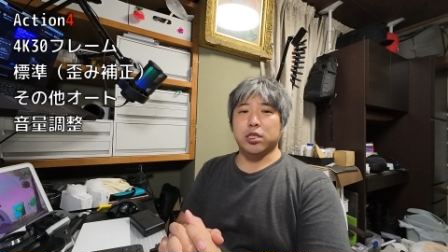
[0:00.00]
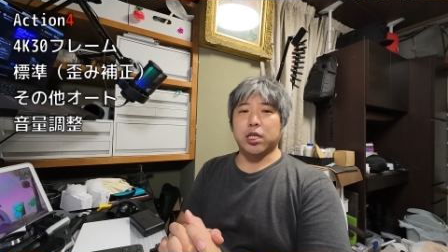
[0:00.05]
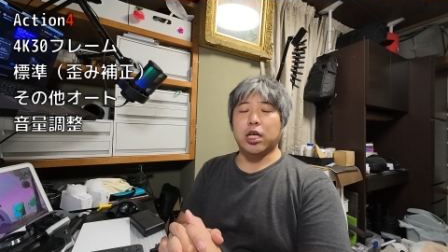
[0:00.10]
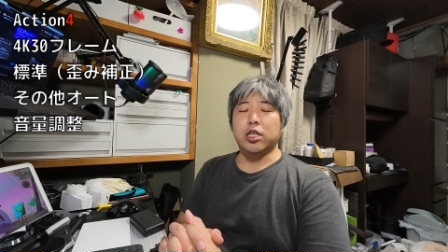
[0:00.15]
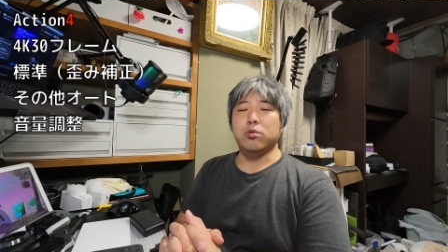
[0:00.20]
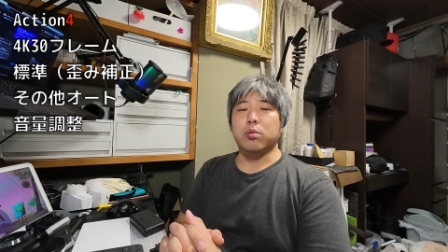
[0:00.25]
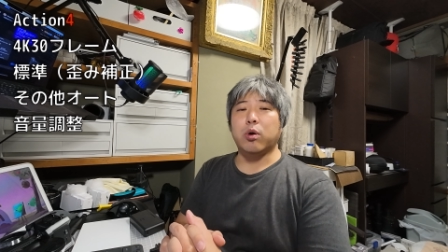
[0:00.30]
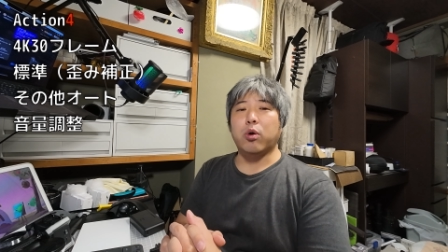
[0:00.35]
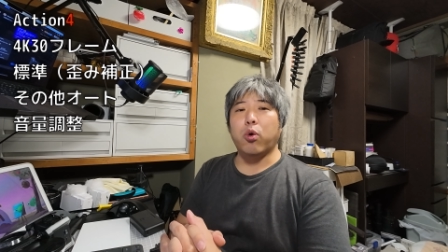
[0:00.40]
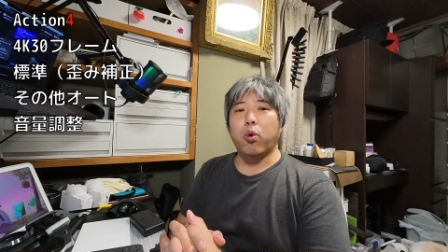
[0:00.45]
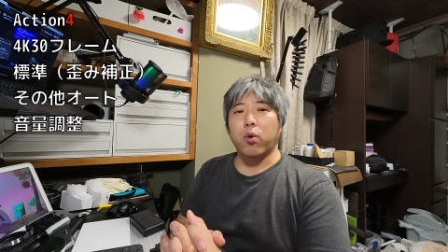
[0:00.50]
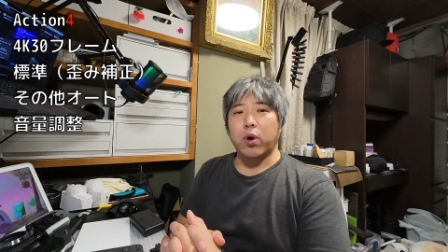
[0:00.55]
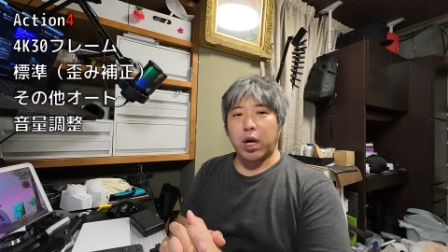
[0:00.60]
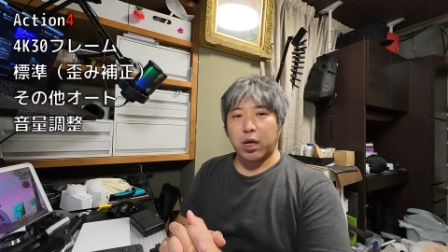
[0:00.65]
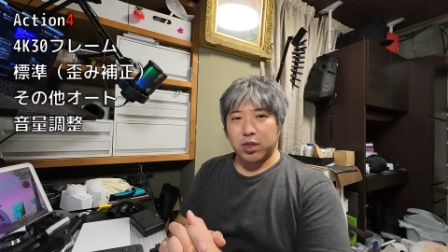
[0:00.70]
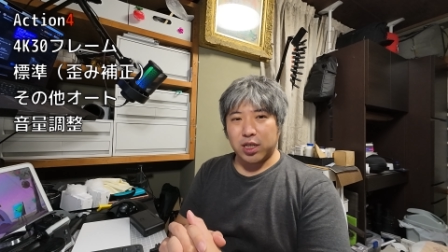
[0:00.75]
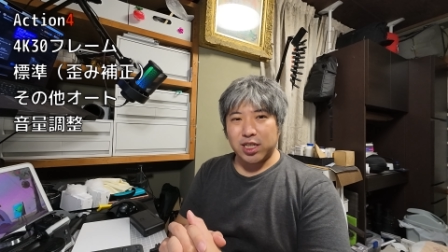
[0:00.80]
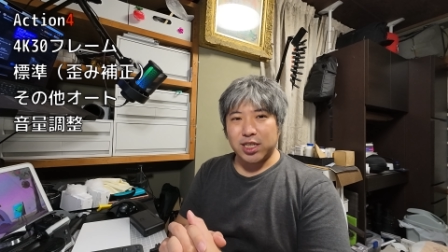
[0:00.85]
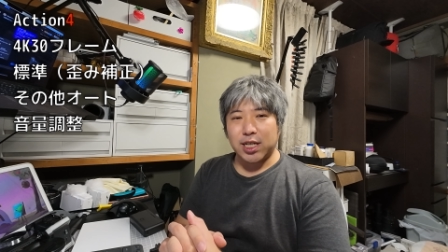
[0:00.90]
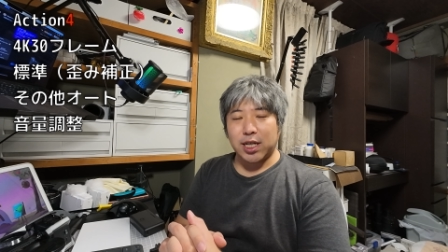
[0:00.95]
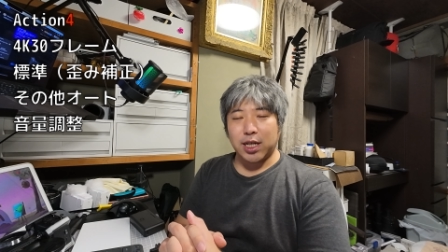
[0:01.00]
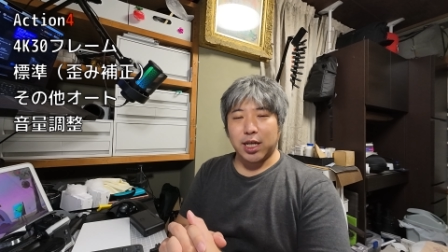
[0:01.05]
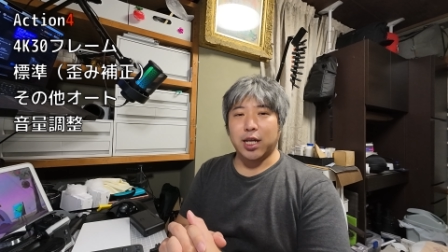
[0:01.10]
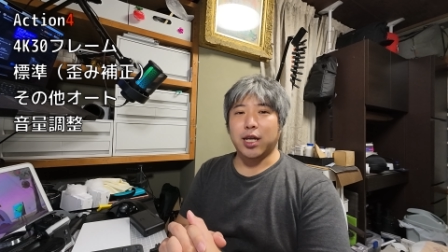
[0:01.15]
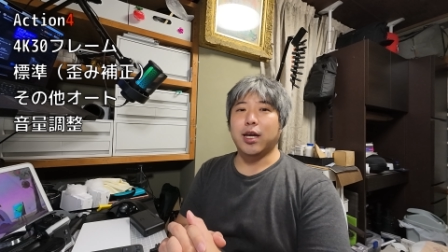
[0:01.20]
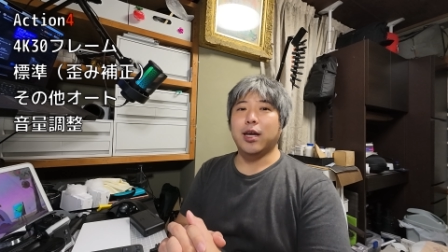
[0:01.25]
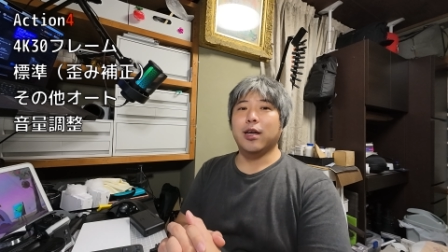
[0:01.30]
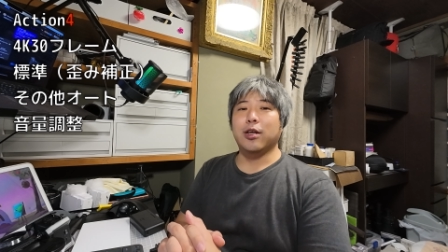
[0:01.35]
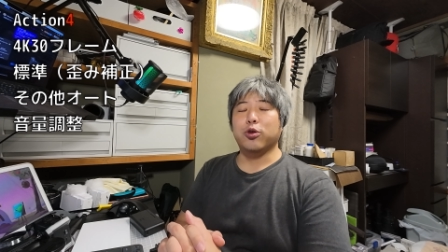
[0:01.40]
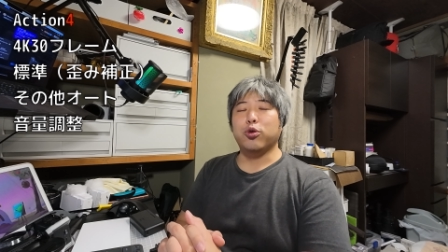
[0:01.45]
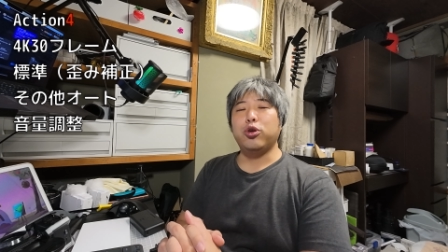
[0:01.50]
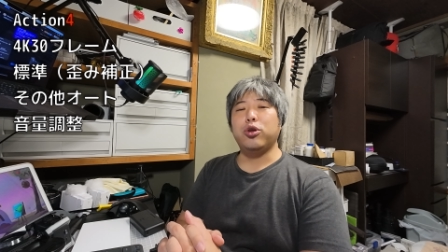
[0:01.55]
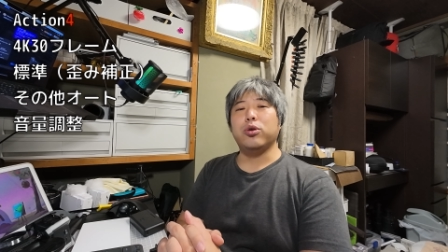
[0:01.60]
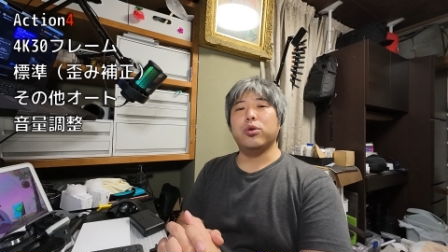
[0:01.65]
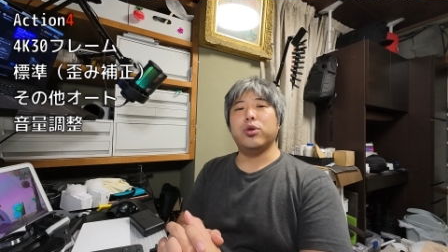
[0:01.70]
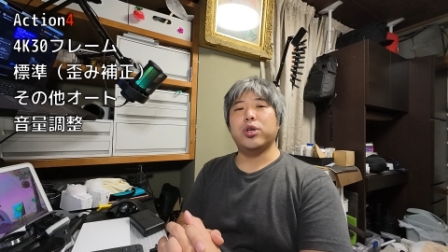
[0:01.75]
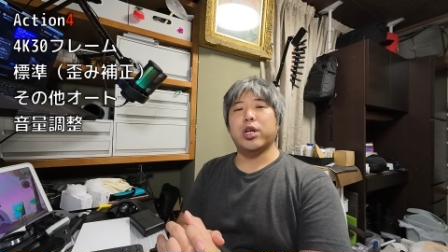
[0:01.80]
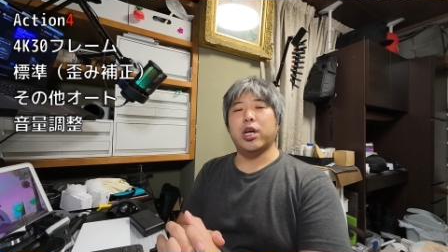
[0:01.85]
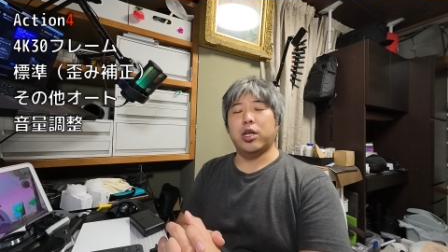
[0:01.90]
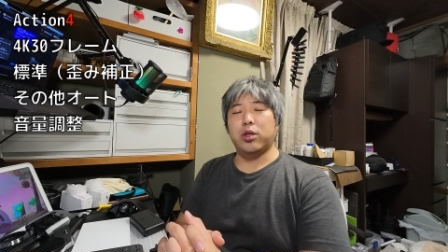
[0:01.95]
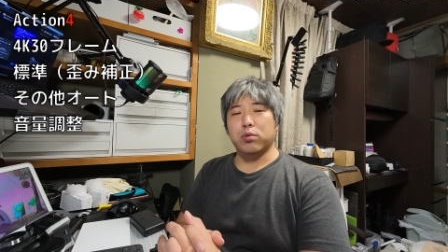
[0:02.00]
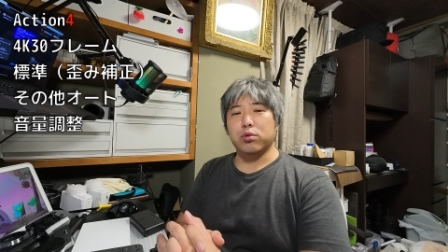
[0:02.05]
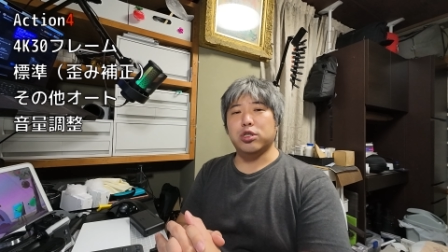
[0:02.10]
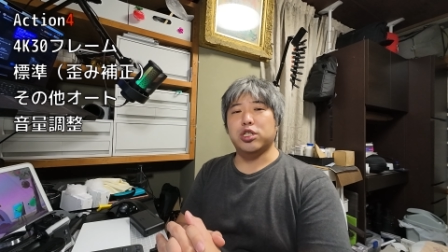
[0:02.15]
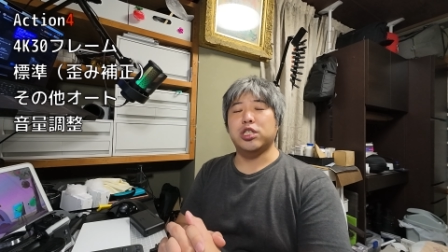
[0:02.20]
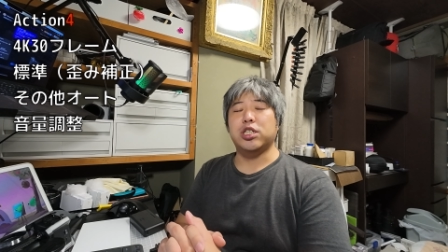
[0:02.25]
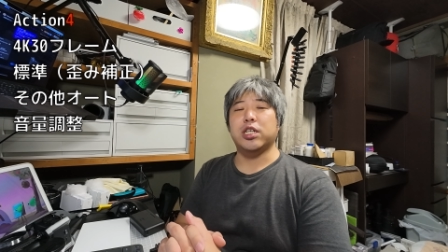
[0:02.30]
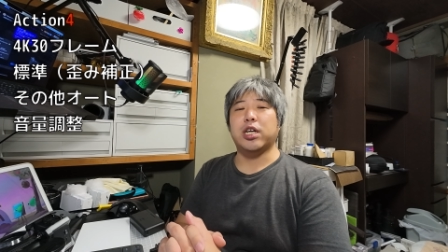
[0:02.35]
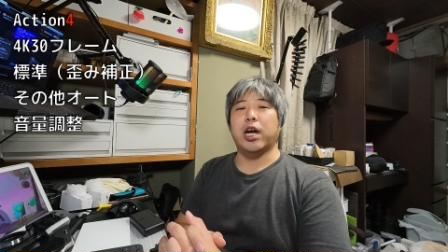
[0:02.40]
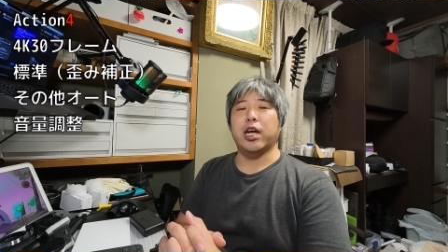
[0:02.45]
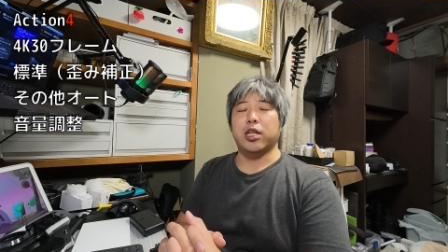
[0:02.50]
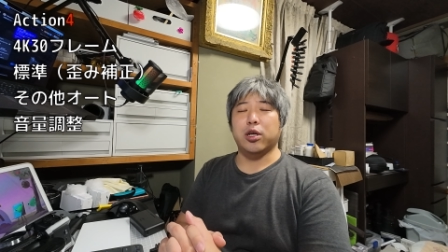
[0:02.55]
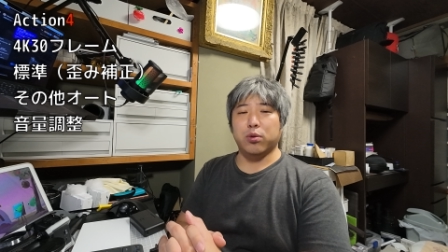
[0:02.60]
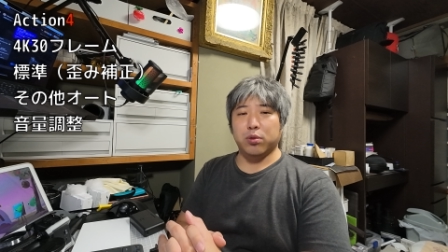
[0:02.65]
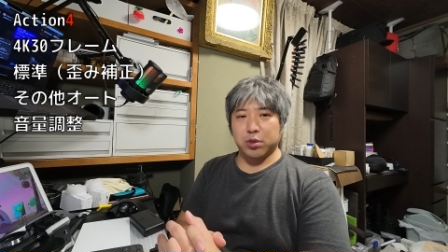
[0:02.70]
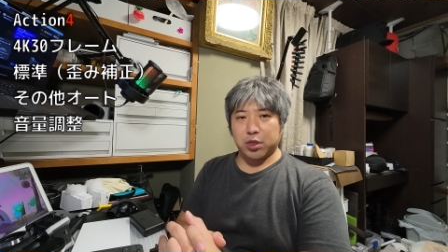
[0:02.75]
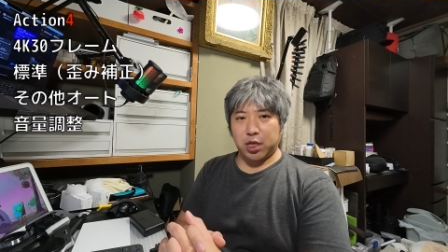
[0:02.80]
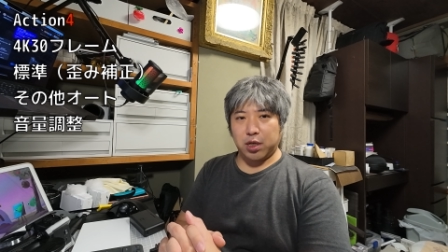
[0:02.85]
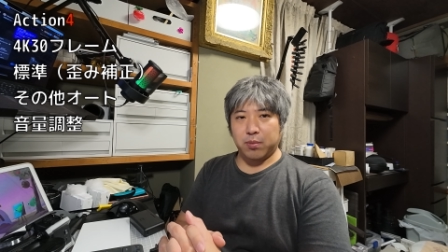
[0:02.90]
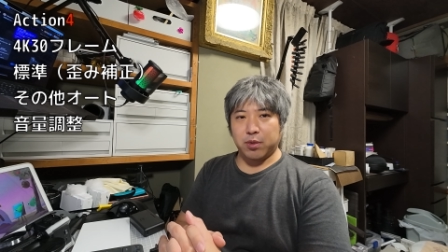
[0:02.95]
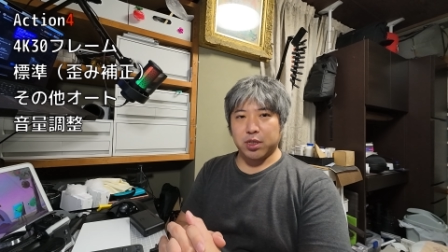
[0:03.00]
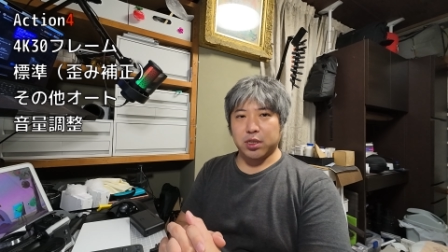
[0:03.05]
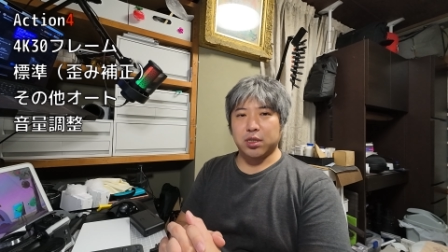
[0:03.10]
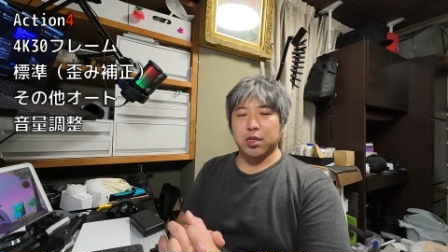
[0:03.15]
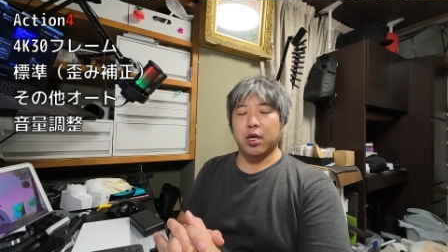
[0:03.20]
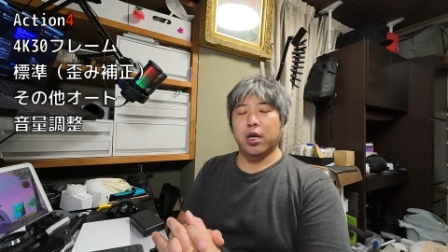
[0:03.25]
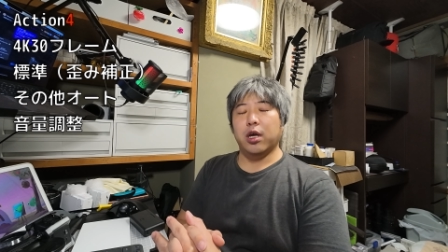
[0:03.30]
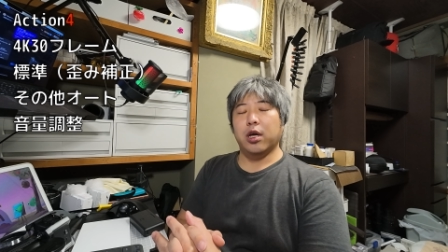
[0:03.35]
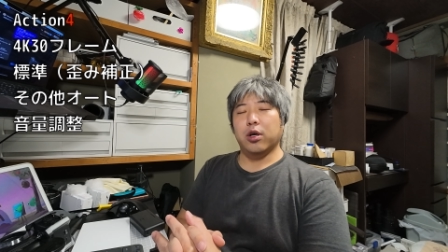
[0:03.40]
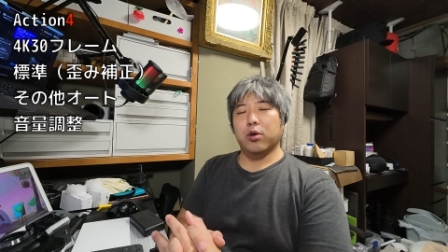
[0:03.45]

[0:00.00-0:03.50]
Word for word: 最初は広角でしたね。というぐらいの違いでございます。